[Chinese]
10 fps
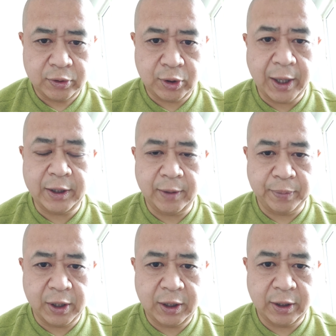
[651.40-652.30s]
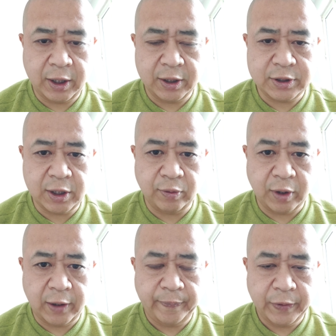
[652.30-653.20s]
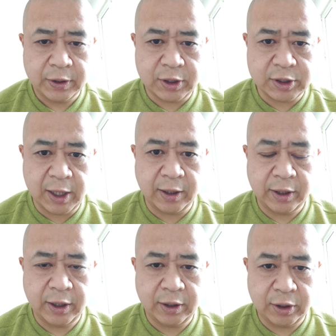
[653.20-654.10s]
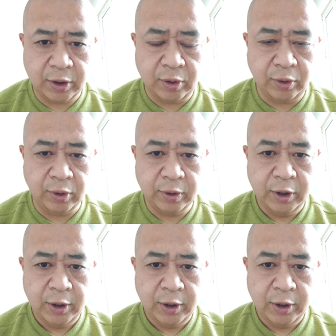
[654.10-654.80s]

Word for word: 权力博弈的一个结果。这三个人以后